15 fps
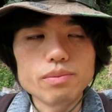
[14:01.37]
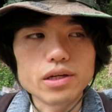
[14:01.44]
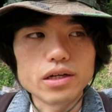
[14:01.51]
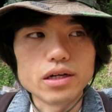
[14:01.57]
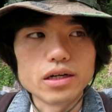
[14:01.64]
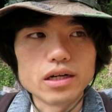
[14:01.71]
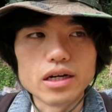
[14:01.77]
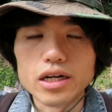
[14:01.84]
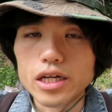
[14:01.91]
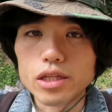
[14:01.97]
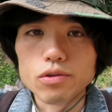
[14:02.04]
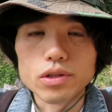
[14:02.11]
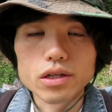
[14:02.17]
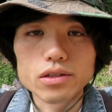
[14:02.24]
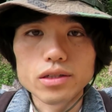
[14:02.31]
意味が、えー、
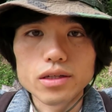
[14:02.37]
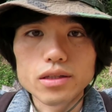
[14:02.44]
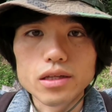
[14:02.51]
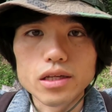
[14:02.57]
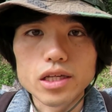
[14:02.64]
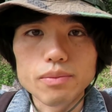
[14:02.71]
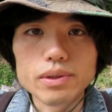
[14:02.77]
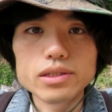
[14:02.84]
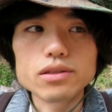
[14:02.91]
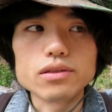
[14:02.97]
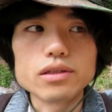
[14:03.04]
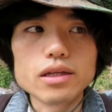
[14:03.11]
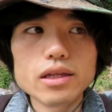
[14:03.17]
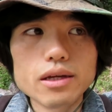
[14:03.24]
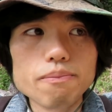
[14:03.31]
となくなってきますん
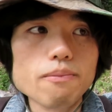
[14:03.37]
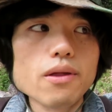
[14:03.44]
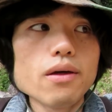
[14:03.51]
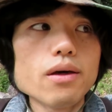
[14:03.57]
でね、